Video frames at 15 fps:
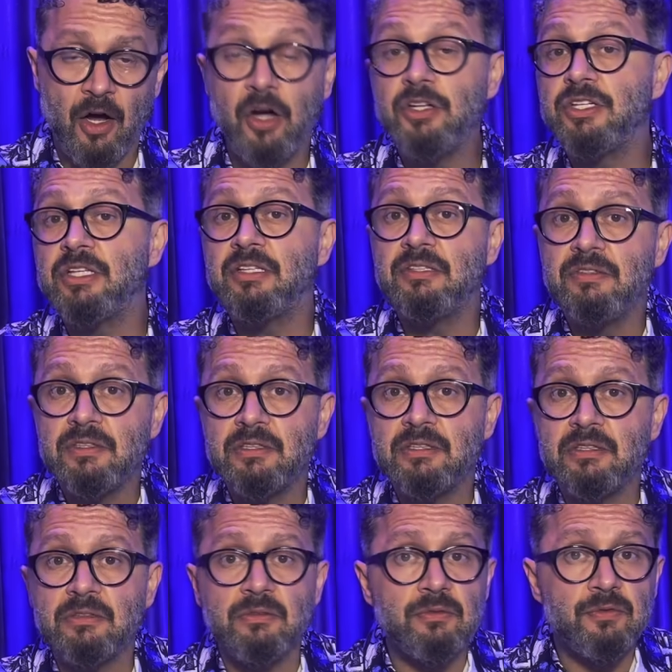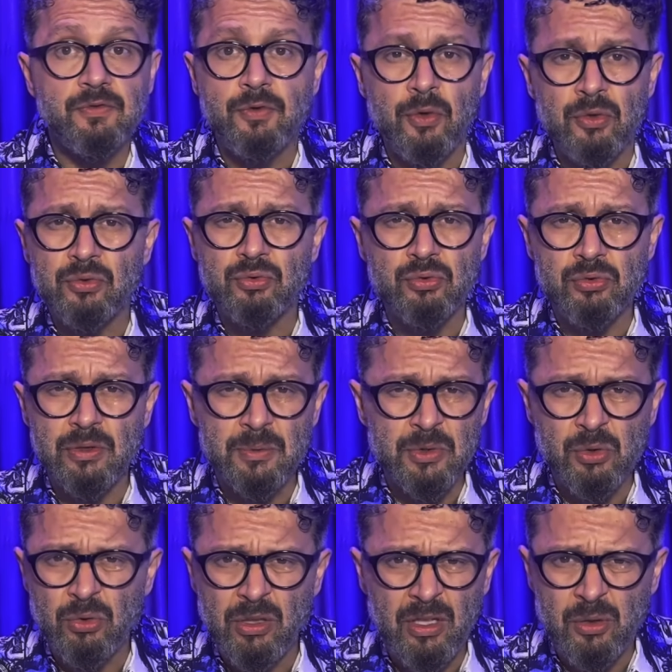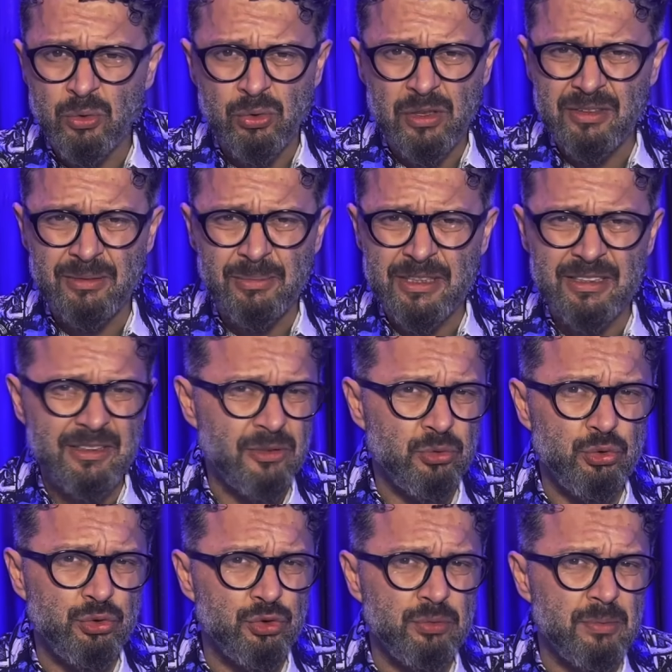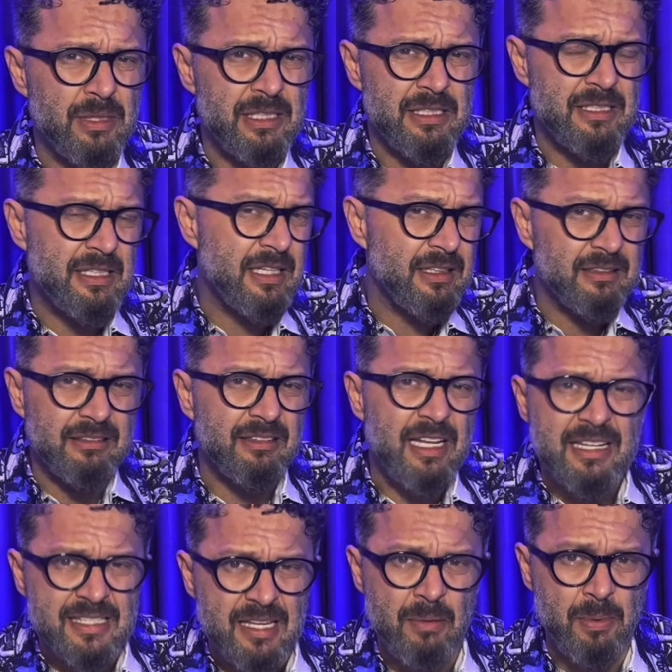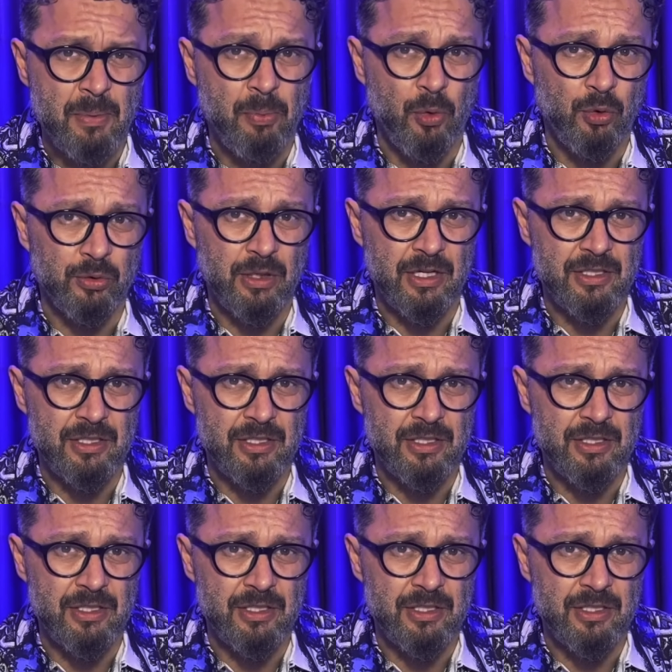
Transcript: Ayrıca Twitter'ın flört uygulaması olarak kullanılıyor olmadığını düşünmenize ne sebep oldu